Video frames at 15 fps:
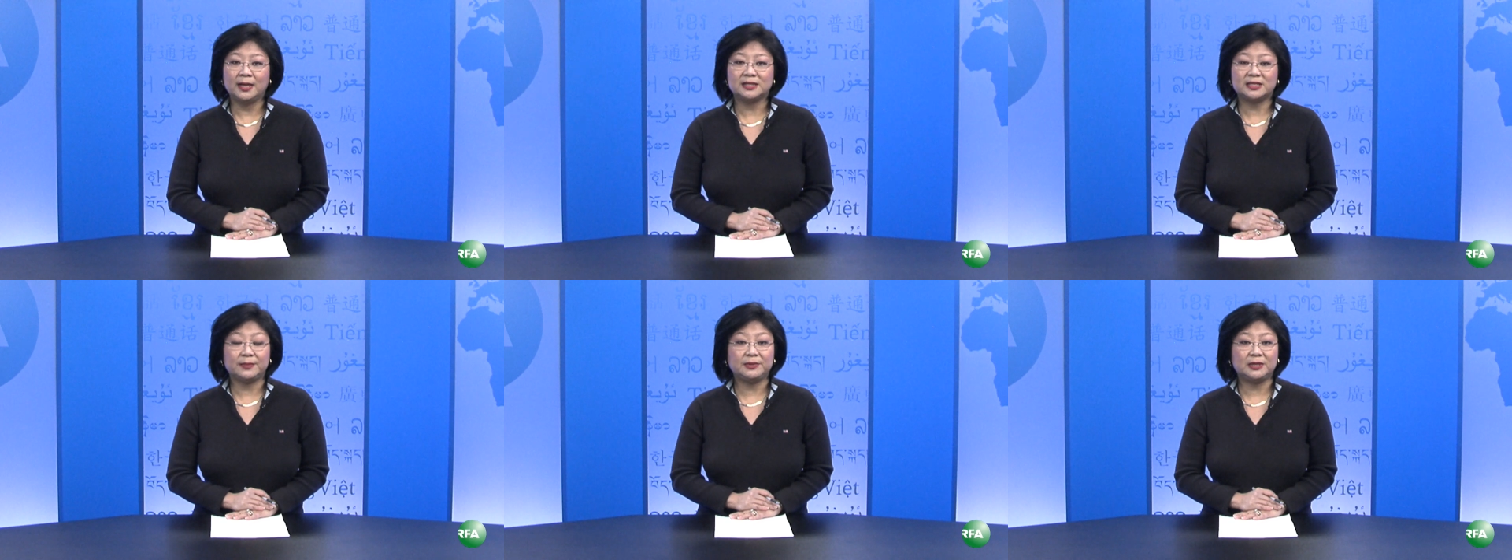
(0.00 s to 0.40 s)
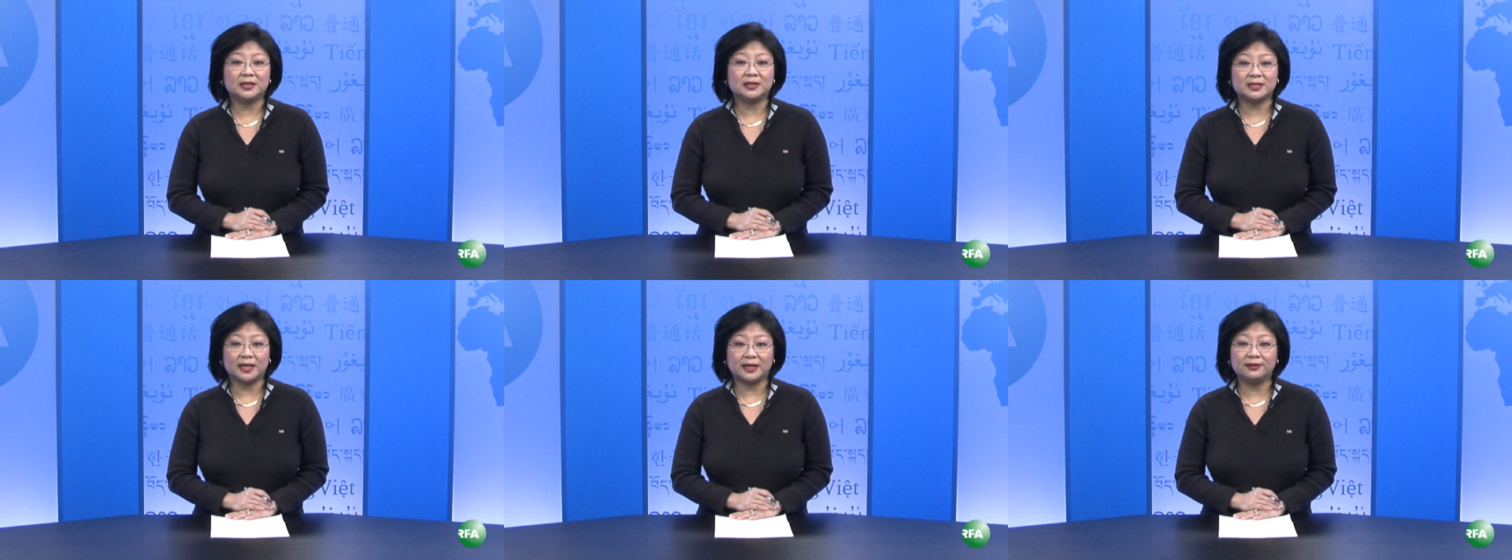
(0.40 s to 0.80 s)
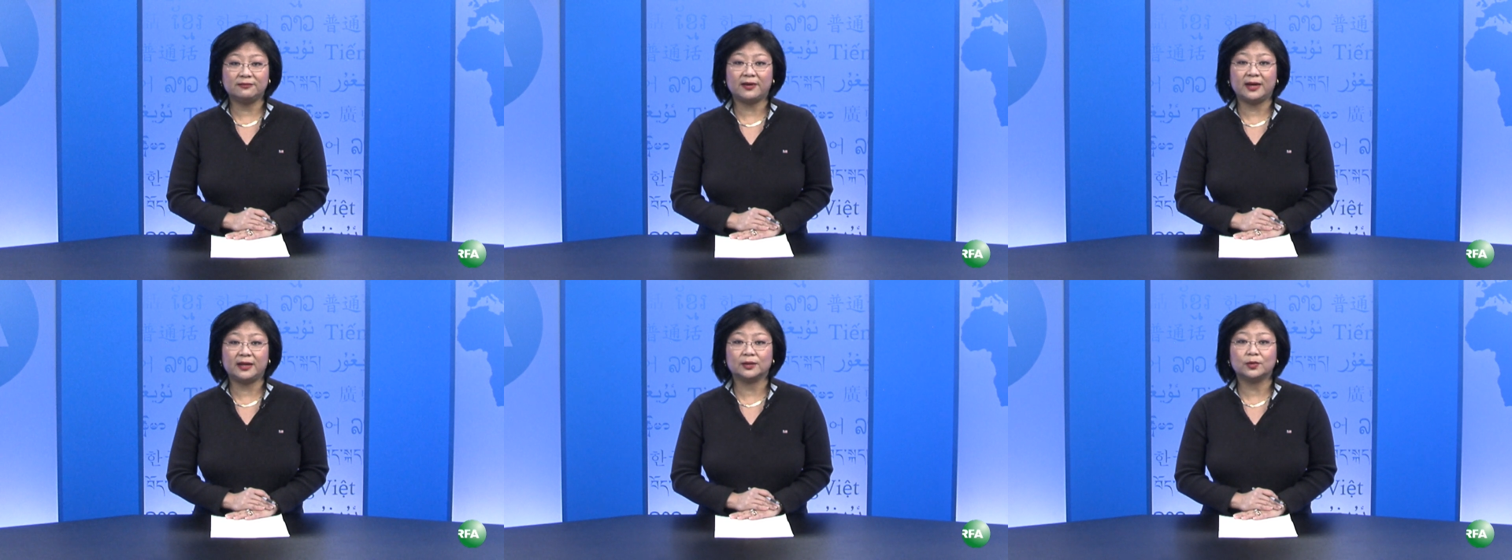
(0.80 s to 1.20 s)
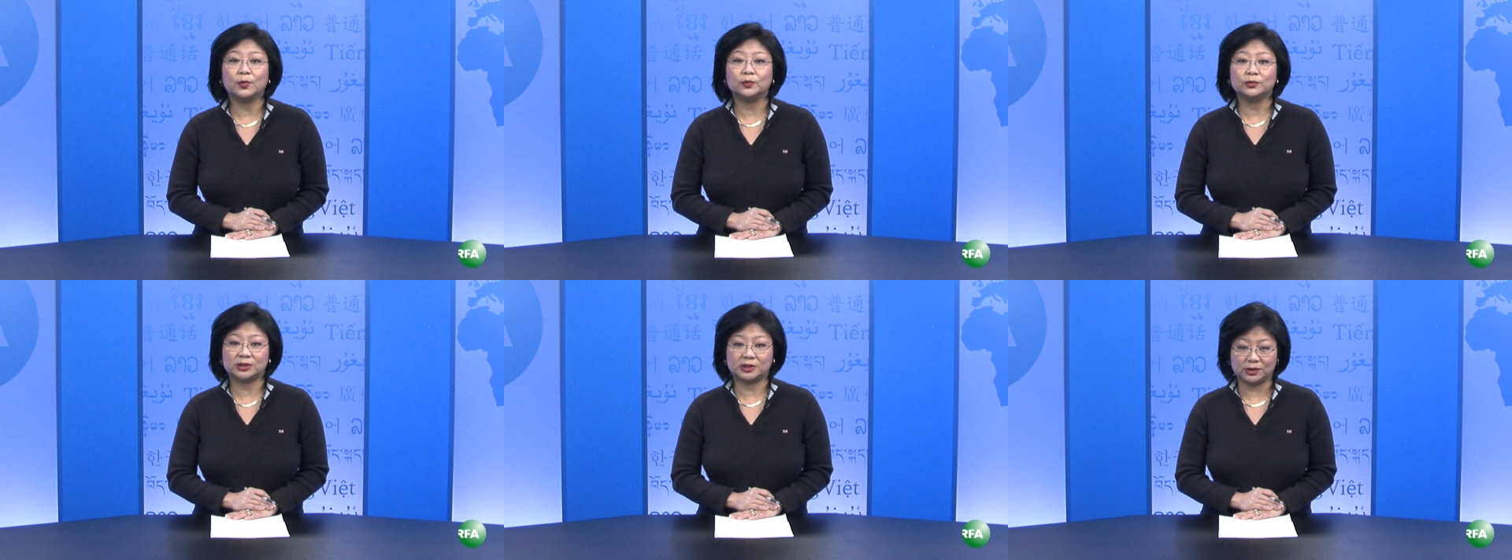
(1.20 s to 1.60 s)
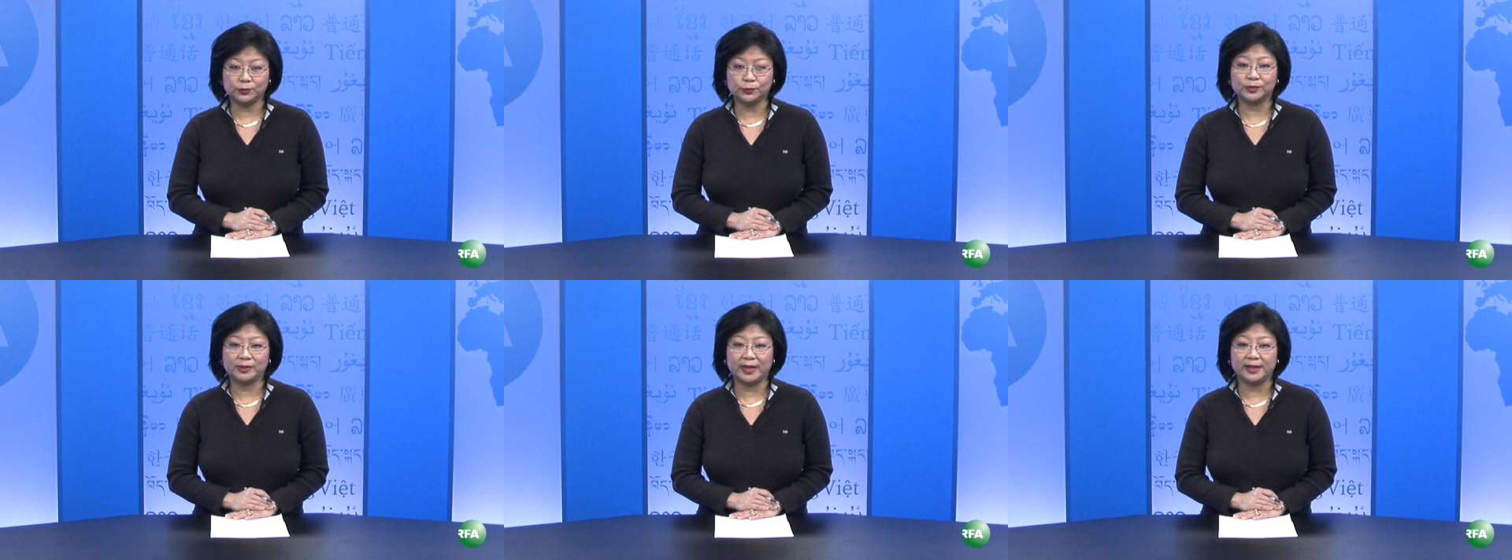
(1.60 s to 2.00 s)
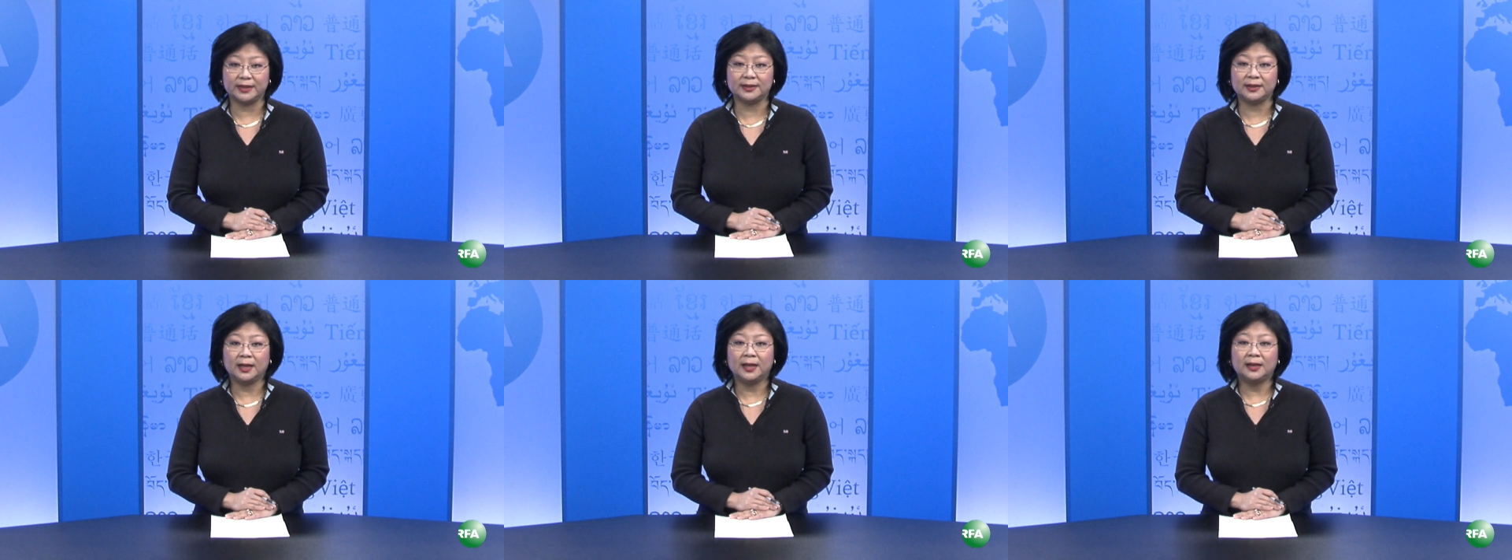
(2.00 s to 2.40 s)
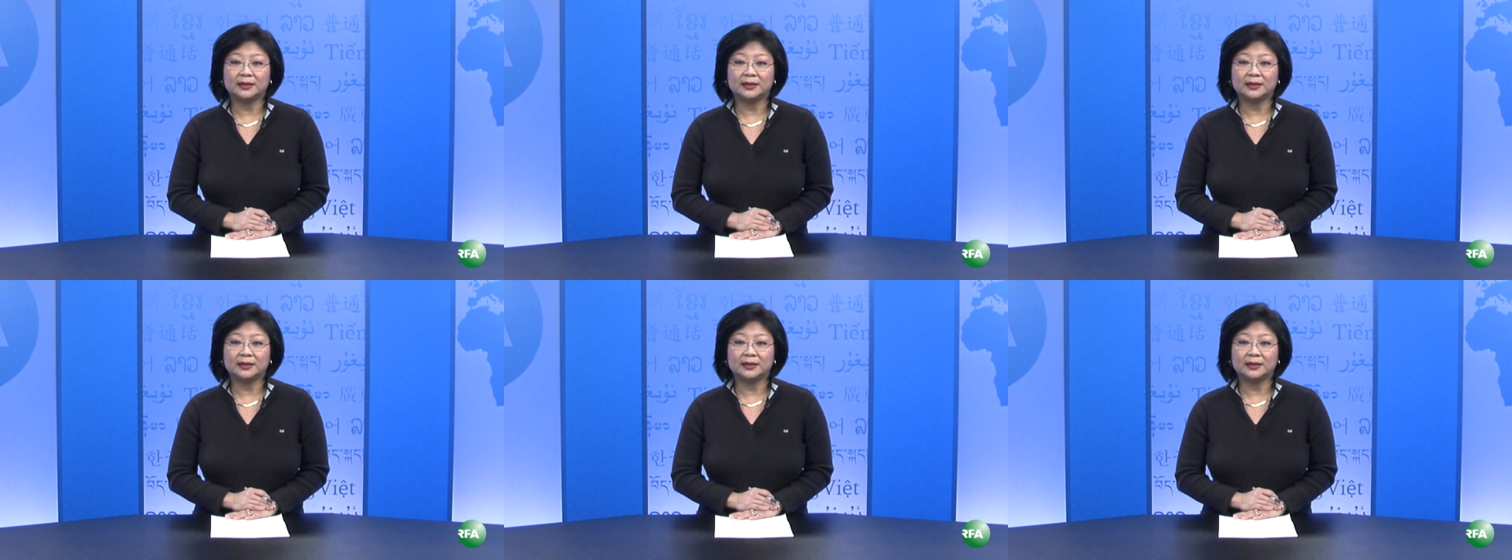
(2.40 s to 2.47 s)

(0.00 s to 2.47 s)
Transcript: 这批嫌疑犯共十五人，